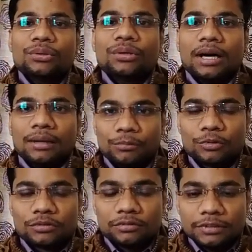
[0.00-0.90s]
तो आप
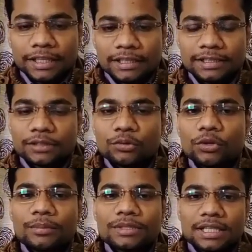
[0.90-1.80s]
लोग देख लीजिए
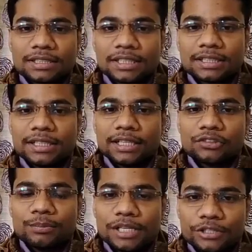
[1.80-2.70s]
गूगल में सर्च करके या
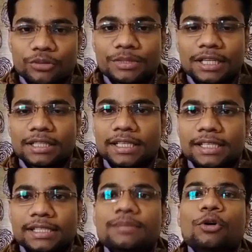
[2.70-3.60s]
तो प्ले स्टोर में जाकर
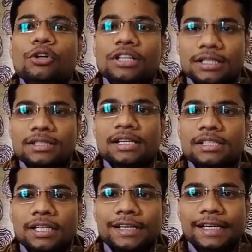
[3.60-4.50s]
देख लीजिए बहुत अच्छा
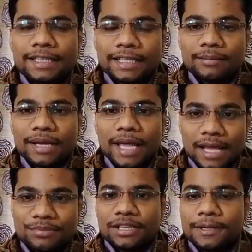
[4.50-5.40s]
अच्छा इलेक्ट्रिकल में
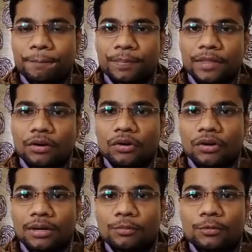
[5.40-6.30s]
ऐप्स है
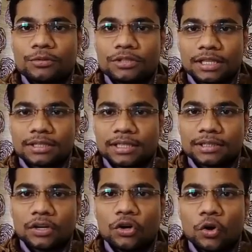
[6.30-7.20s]
और आपको साथ
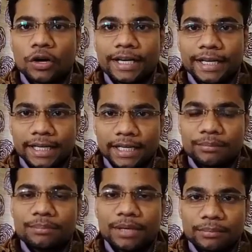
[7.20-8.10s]
साथ नॉन टेक्निकल
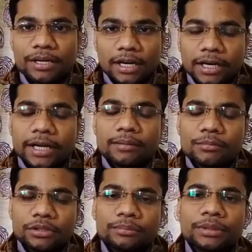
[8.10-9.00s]
भी पार्ट भी करना है
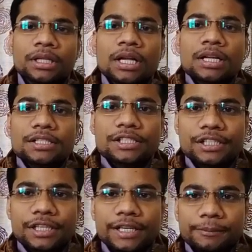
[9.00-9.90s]
मतलब
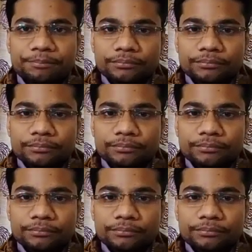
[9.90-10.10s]
जीके